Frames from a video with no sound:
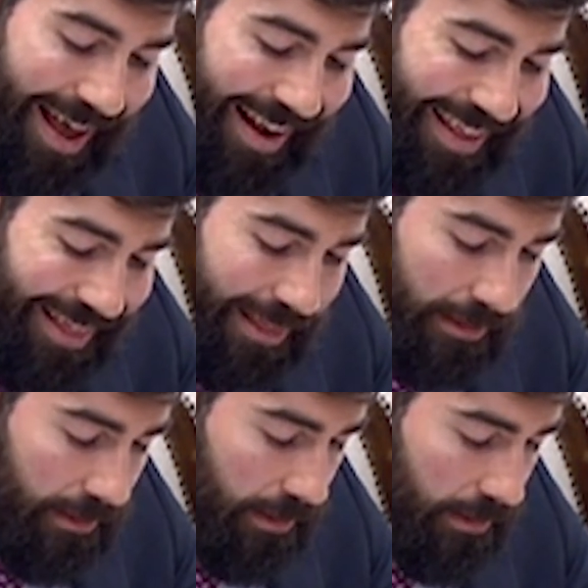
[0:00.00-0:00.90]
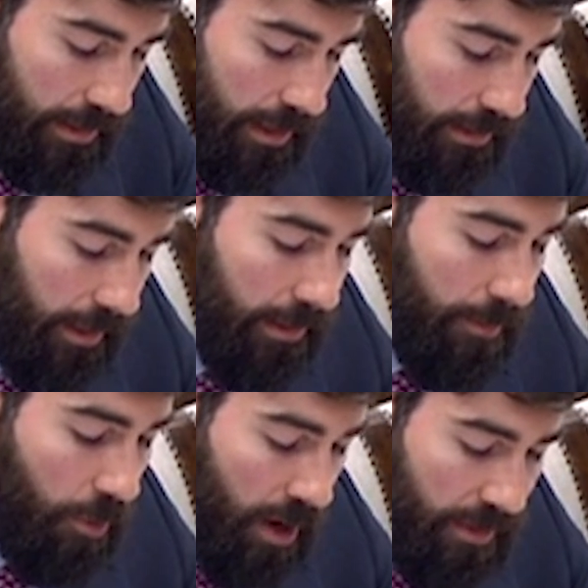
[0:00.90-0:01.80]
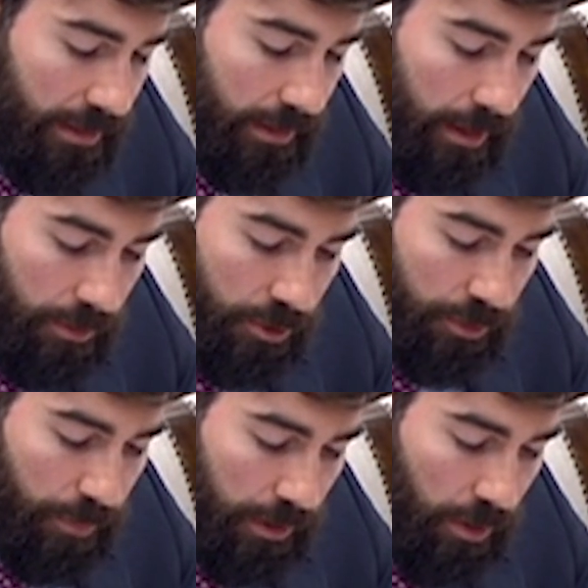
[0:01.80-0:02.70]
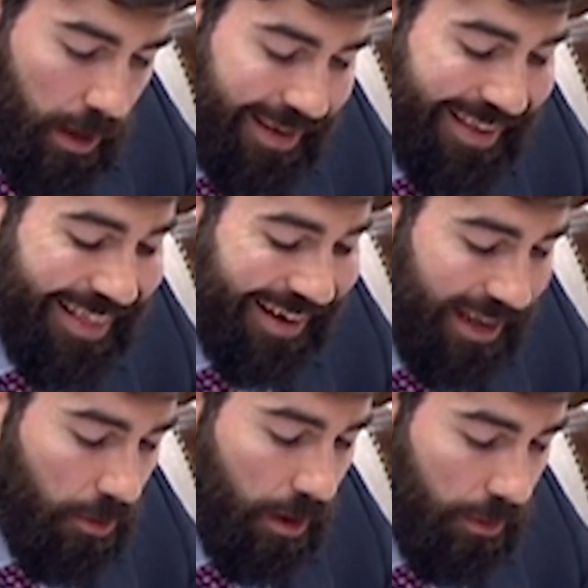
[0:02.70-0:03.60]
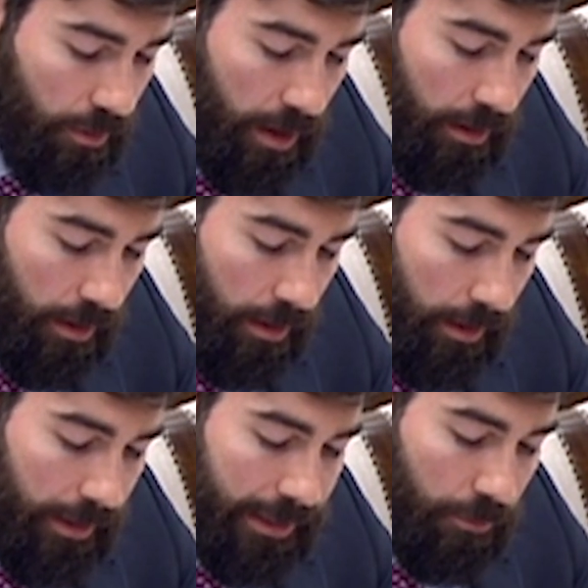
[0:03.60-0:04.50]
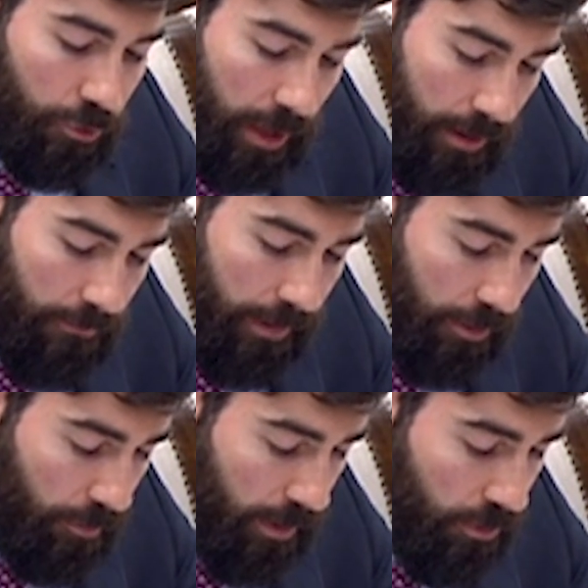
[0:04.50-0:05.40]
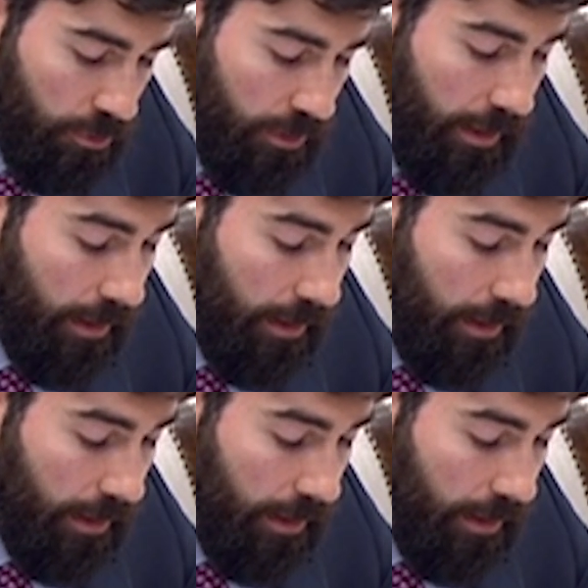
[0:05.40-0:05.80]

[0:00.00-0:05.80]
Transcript: alianzas estrechas entre programas de televisión española y de radio nacional y se buscarán fenómenos y